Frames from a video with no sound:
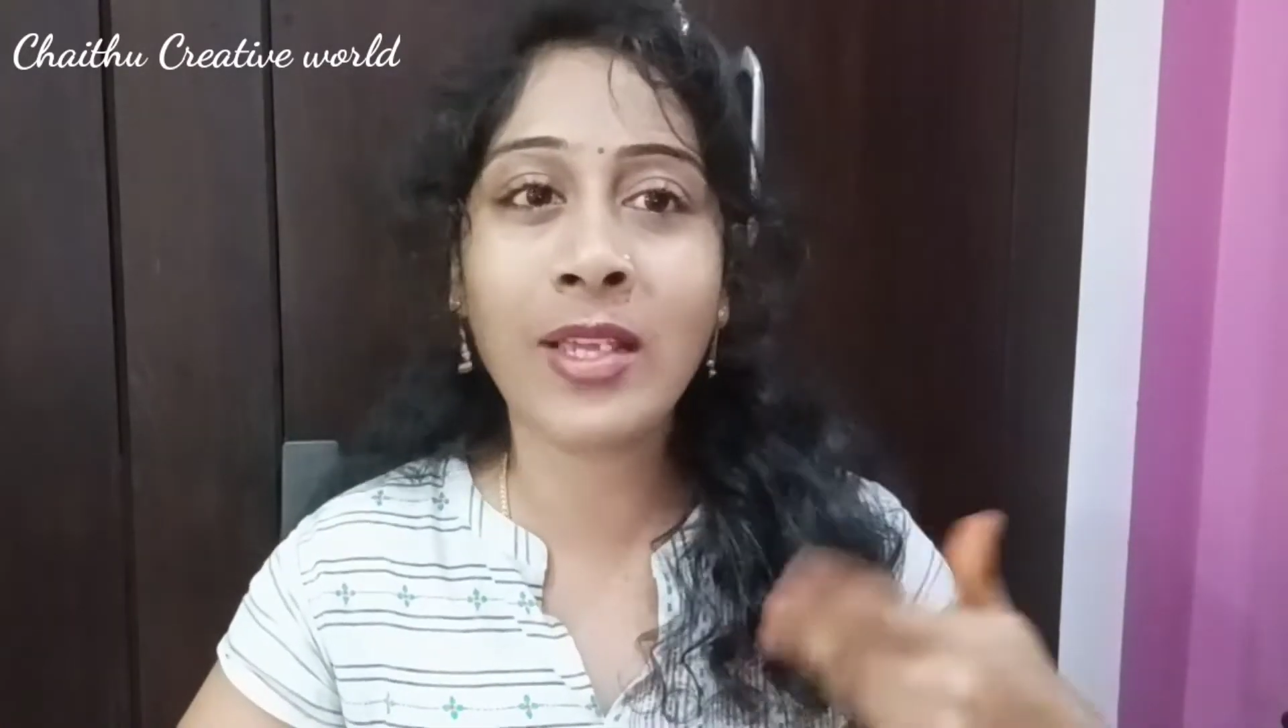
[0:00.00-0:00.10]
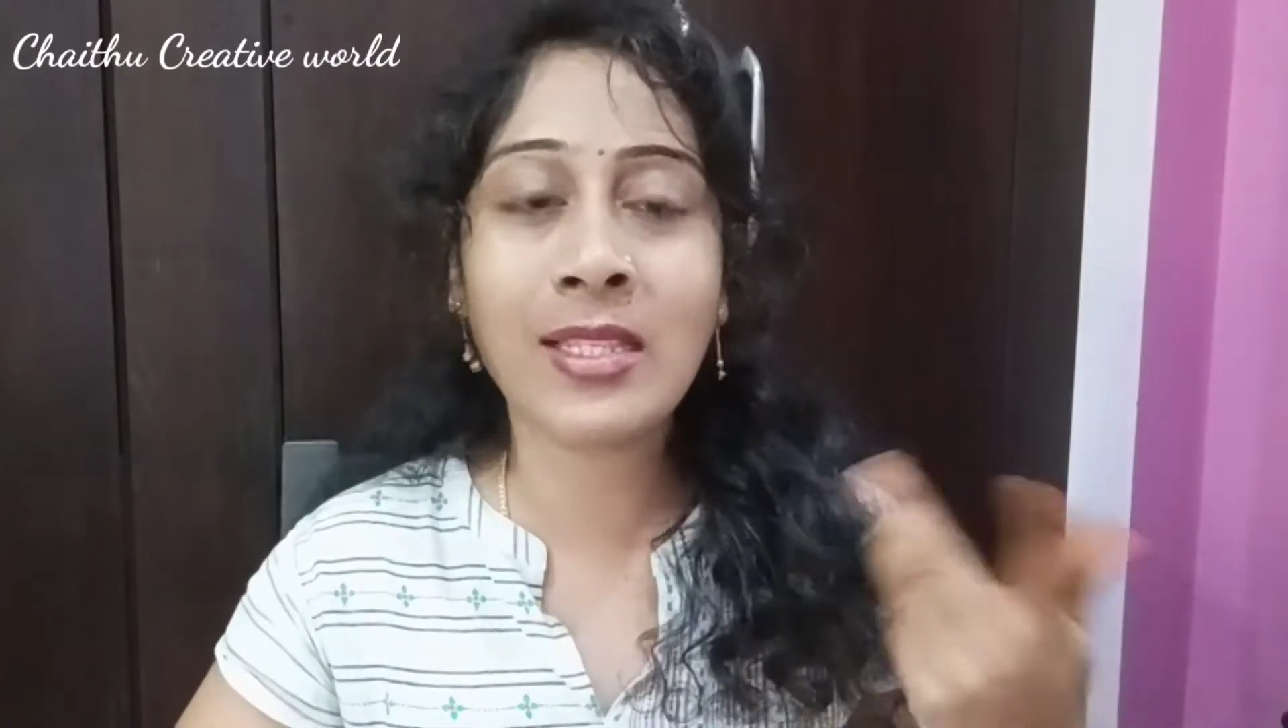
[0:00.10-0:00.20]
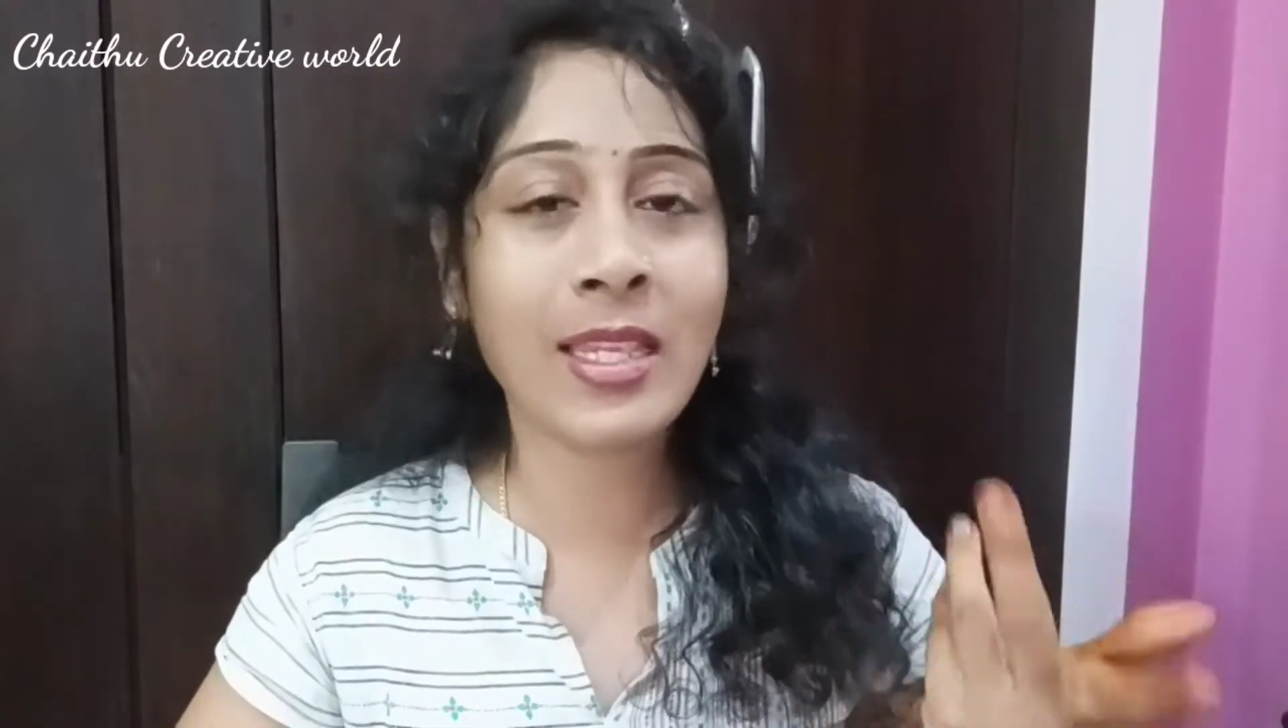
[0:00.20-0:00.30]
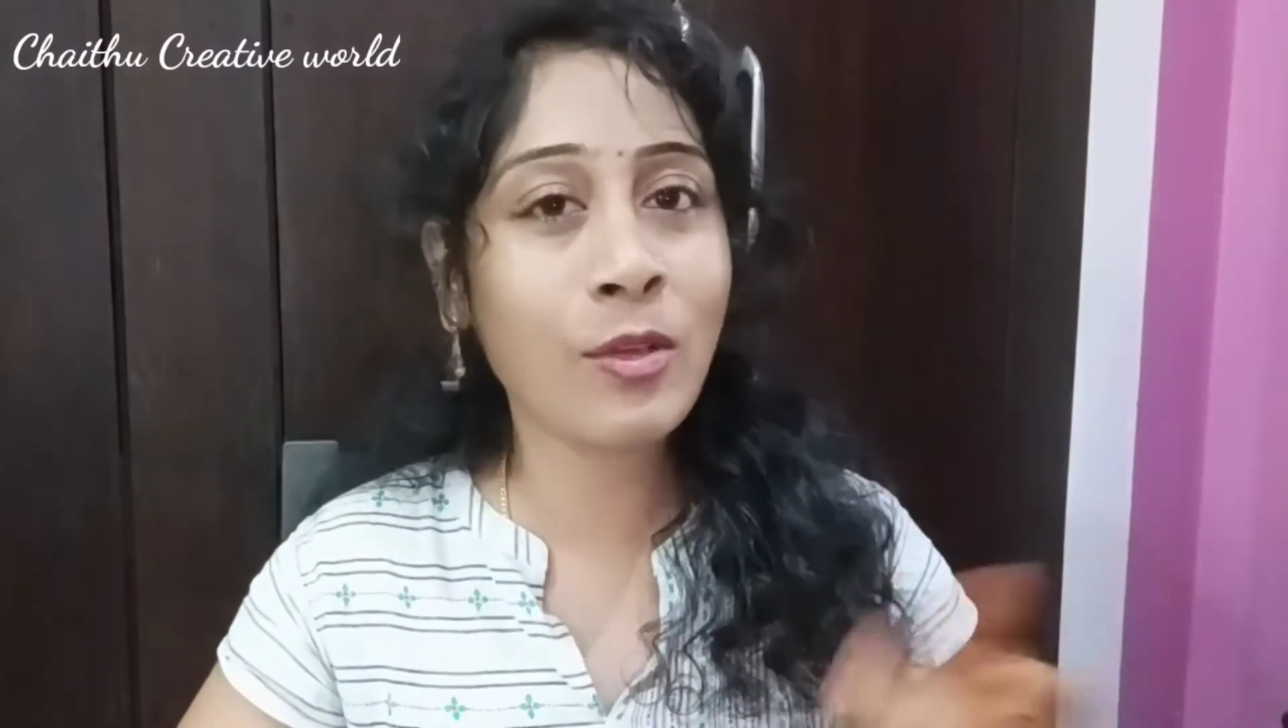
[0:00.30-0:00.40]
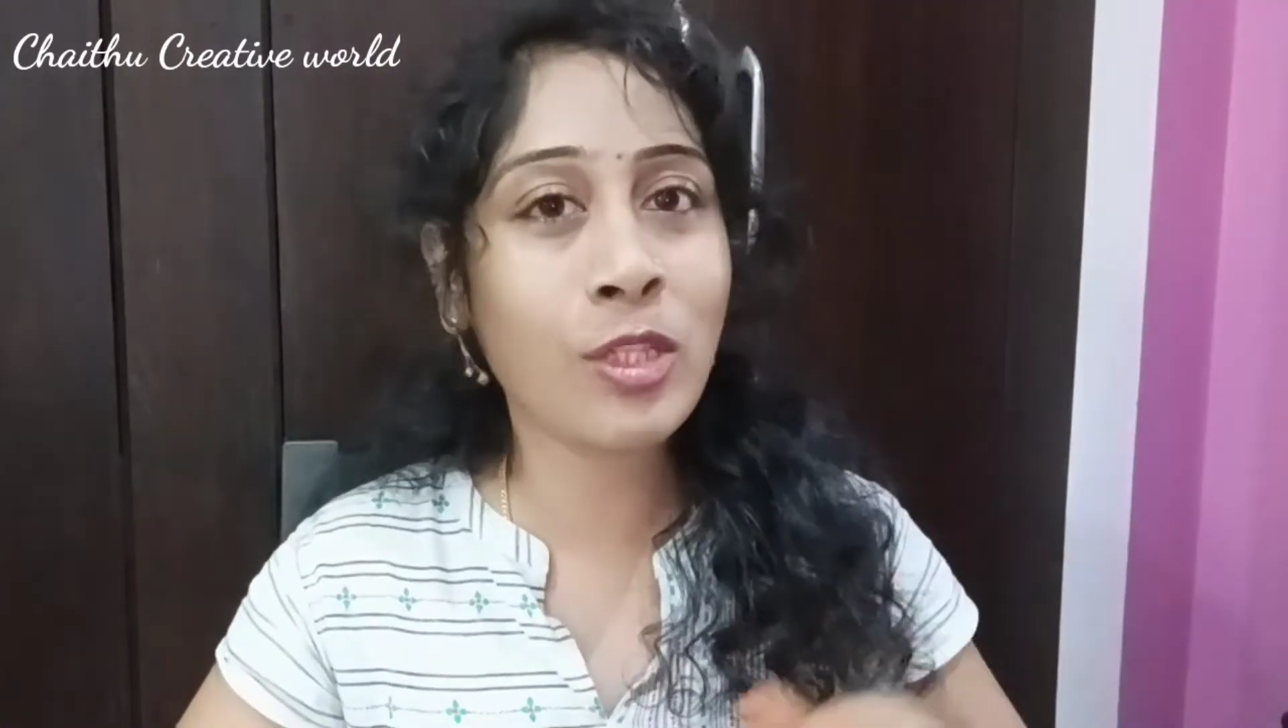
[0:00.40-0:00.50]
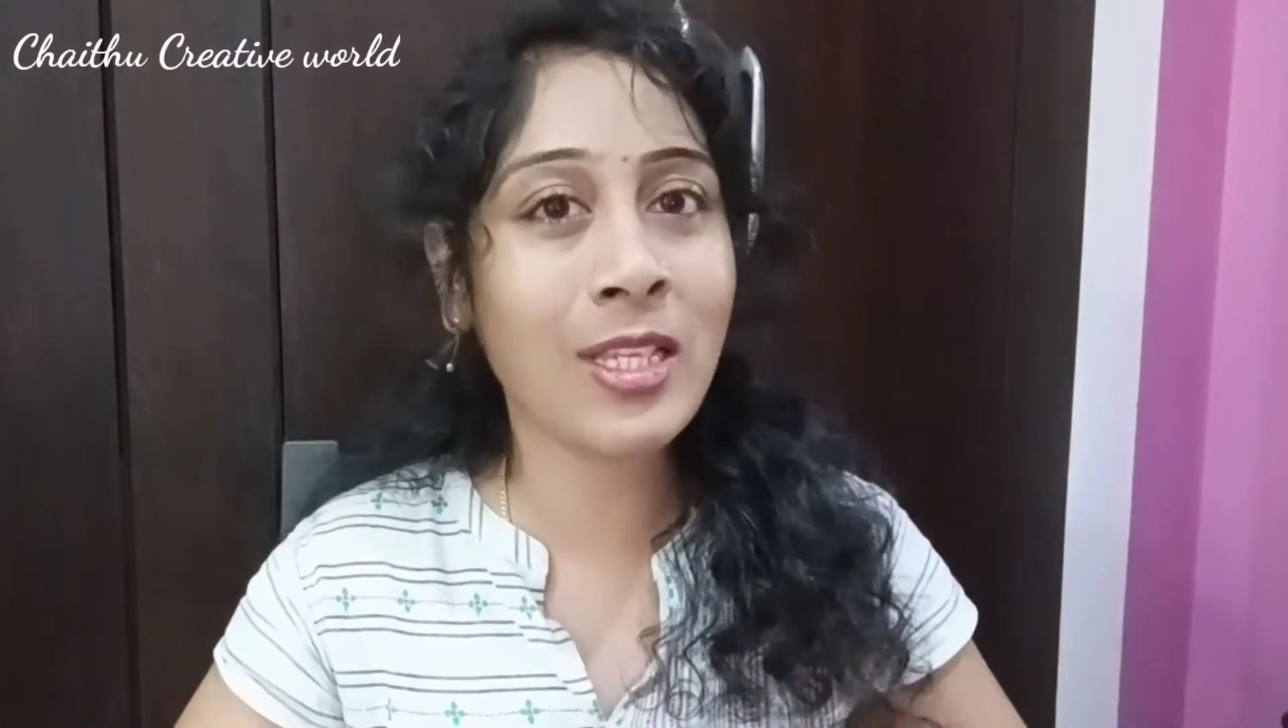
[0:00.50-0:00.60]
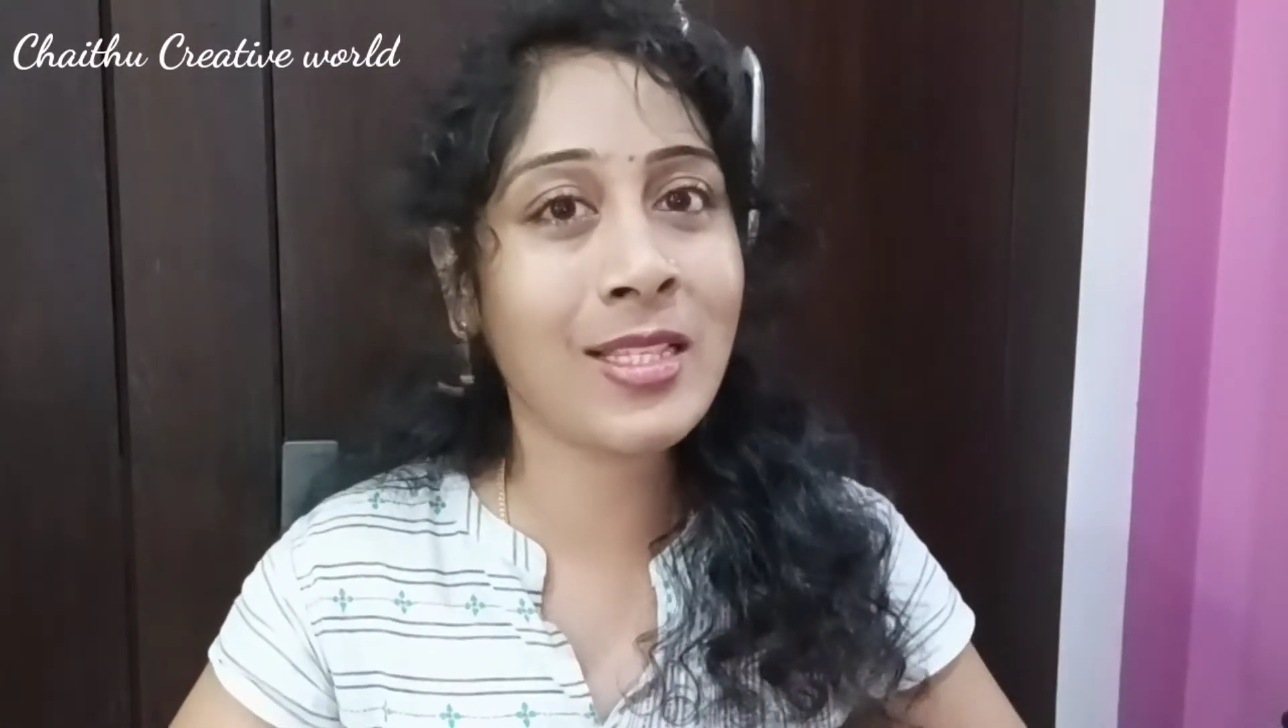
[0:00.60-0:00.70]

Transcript: ఫేస్కి యూజ్